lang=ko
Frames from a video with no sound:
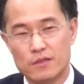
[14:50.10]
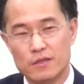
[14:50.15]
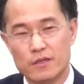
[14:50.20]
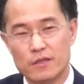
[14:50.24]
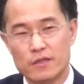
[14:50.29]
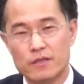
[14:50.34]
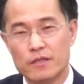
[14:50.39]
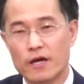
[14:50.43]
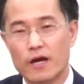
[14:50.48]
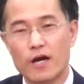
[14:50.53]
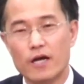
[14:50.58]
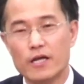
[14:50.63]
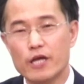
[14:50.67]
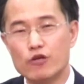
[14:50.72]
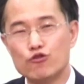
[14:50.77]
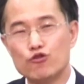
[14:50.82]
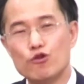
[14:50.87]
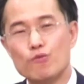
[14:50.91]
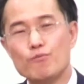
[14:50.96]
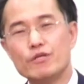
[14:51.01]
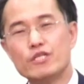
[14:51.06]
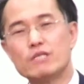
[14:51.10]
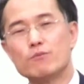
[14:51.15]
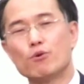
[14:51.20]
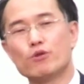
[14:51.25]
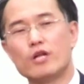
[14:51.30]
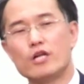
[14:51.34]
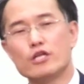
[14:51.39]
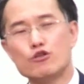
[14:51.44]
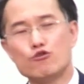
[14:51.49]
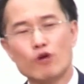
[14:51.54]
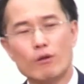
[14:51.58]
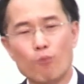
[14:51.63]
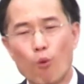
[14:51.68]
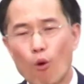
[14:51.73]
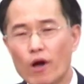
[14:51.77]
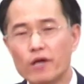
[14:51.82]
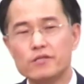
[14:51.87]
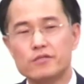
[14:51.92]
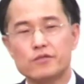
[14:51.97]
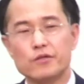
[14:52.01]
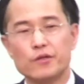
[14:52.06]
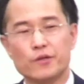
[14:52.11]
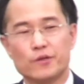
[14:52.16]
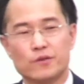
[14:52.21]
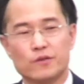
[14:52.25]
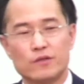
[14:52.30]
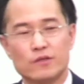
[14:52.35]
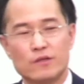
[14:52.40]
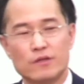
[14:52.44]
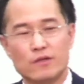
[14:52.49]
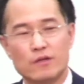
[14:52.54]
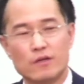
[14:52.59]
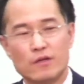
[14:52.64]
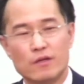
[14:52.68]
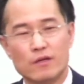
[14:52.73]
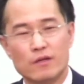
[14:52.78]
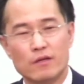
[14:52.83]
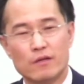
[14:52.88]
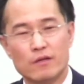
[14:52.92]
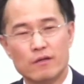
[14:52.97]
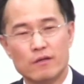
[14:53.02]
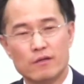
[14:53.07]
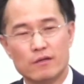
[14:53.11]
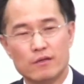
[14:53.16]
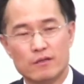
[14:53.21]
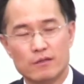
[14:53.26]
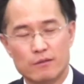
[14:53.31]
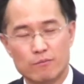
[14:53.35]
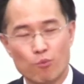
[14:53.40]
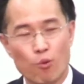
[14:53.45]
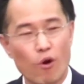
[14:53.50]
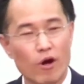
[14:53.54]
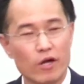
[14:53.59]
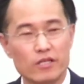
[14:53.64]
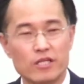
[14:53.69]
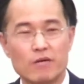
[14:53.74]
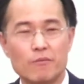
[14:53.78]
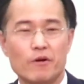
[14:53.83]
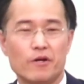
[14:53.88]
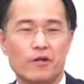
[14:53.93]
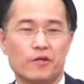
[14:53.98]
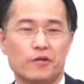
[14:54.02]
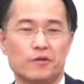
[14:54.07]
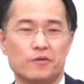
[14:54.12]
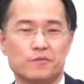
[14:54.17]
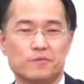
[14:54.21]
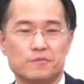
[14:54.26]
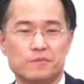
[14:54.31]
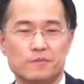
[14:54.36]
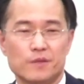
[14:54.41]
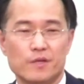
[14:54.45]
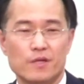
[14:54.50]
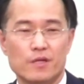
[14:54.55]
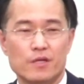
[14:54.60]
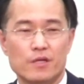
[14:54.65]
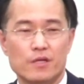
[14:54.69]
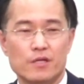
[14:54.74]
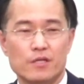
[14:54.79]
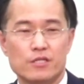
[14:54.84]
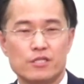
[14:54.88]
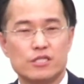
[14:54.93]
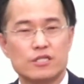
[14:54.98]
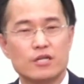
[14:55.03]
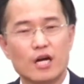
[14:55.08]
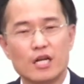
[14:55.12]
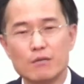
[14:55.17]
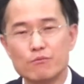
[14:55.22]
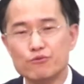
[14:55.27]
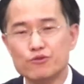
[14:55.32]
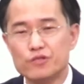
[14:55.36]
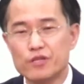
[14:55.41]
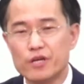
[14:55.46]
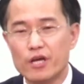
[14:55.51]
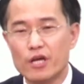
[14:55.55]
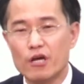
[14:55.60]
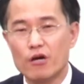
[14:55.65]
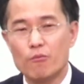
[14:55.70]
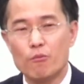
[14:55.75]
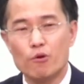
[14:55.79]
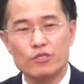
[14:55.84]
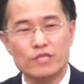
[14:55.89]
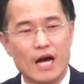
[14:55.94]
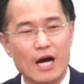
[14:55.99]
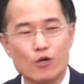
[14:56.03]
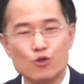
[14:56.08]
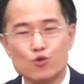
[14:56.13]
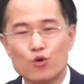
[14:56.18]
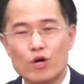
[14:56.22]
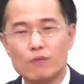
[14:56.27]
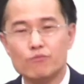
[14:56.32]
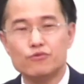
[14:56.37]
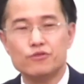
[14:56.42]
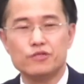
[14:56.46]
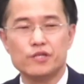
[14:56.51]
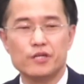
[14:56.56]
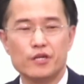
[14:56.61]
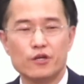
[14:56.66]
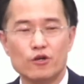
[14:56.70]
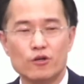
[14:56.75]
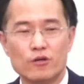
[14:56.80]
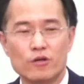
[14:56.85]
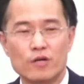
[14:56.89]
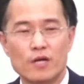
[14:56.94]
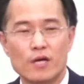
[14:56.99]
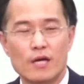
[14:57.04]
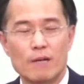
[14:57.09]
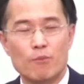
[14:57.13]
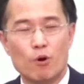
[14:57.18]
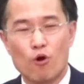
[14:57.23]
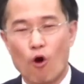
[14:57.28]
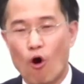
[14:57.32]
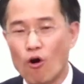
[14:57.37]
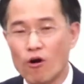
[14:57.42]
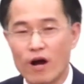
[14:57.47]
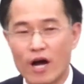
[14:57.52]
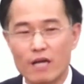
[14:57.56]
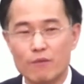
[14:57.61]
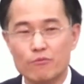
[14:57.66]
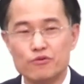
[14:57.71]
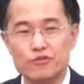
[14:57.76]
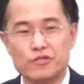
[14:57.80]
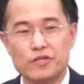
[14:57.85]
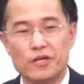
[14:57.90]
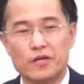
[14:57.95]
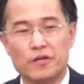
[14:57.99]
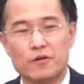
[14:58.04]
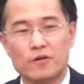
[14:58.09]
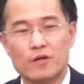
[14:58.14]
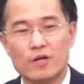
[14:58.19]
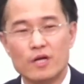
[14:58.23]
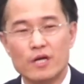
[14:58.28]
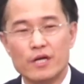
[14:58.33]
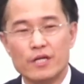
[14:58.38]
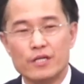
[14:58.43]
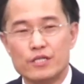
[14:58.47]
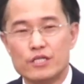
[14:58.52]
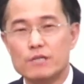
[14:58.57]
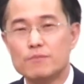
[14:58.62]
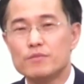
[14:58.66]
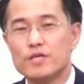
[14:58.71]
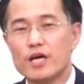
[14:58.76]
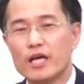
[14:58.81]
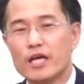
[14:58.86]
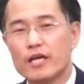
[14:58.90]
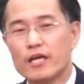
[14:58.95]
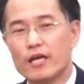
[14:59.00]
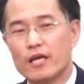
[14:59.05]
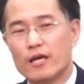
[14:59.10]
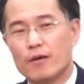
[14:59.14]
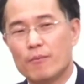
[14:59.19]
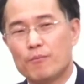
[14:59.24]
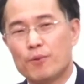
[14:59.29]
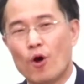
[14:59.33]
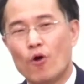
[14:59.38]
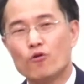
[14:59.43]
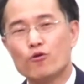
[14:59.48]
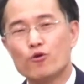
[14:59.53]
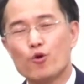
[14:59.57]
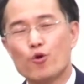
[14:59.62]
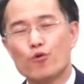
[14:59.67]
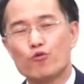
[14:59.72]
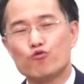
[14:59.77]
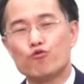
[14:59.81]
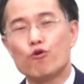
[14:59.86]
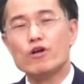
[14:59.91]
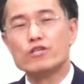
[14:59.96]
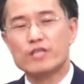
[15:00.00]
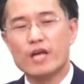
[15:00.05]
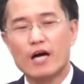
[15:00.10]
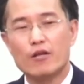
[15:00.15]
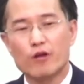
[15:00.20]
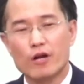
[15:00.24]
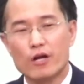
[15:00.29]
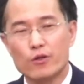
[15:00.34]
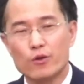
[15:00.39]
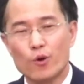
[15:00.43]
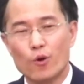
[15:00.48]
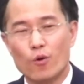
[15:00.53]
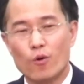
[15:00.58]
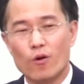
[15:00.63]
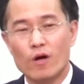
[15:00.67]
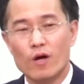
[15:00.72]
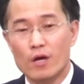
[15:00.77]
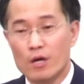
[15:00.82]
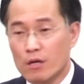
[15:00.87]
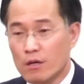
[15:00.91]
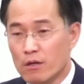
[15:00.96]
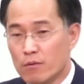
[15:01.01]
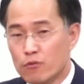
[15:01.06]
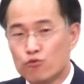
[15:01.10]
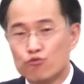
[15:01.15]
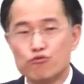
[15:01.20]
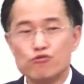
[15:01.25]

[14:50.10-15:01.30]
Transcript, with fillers: 내가 예수님을 믿지 못할 이유가 뭐가 있어요? 뭐가 있단 말이에요? 시간이 문제예요. 뭐 장소가 문제예요. 뭐 건강이 문제예요. 침상에 병으로 누워 있다 하더라도 누운